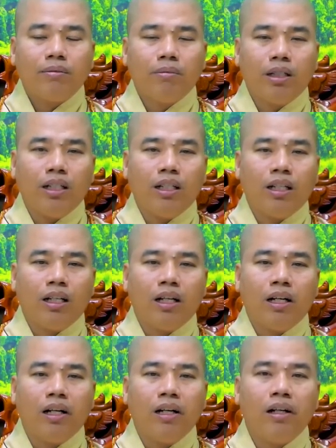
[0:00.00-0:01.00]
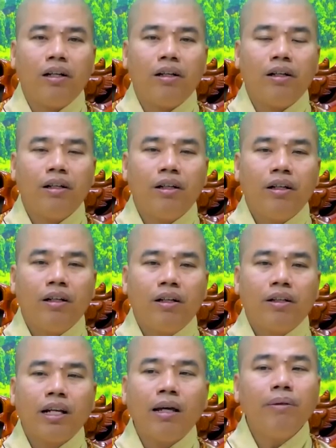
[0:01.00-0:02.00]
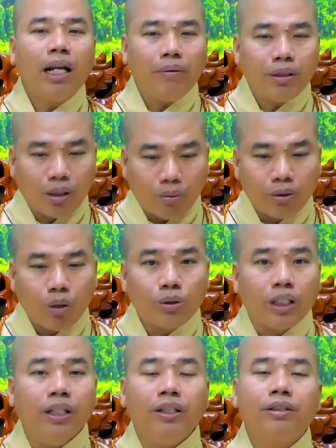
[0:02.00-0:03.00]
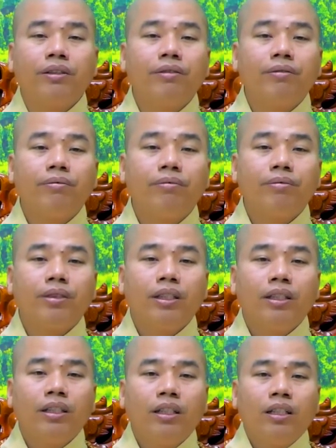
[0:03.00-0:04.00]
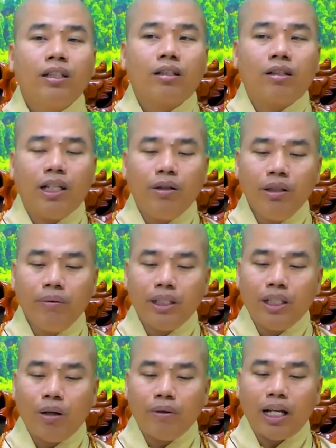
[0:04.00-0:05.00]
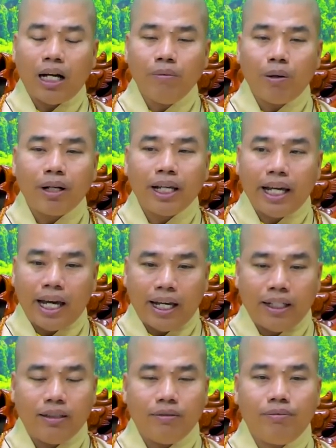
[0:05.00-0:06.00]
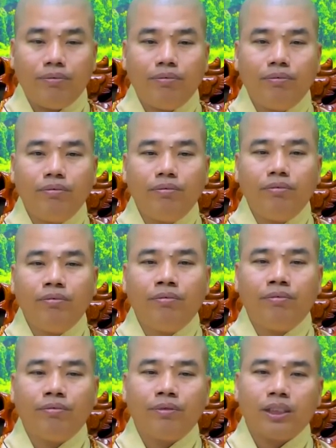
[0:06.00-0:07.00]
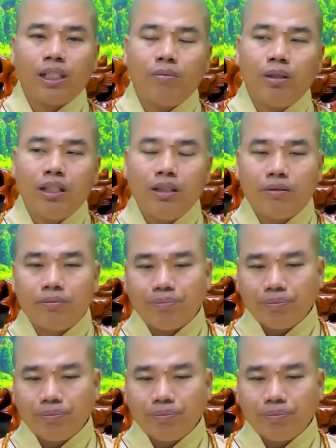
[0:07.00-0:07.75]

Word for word: mình à, đến mình ở mình khủng tu thì được còn nếu như mình vô mình ở một hai ngày sau mình